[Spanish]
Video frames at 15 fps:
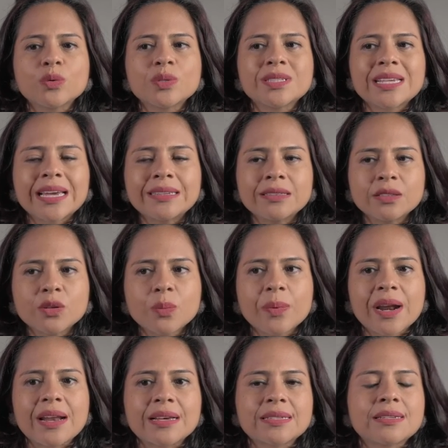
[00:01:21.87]
Centro
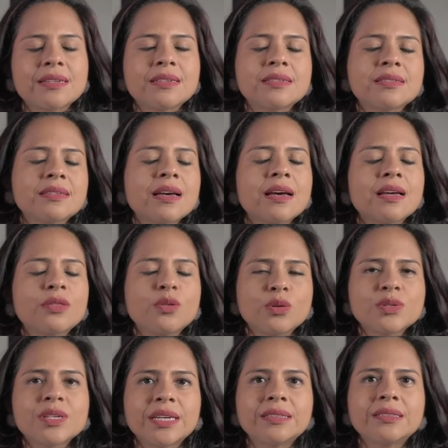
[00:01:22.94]
para la Excelencia
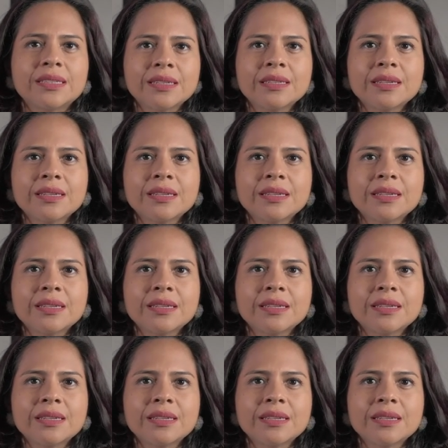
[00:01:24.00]
Docente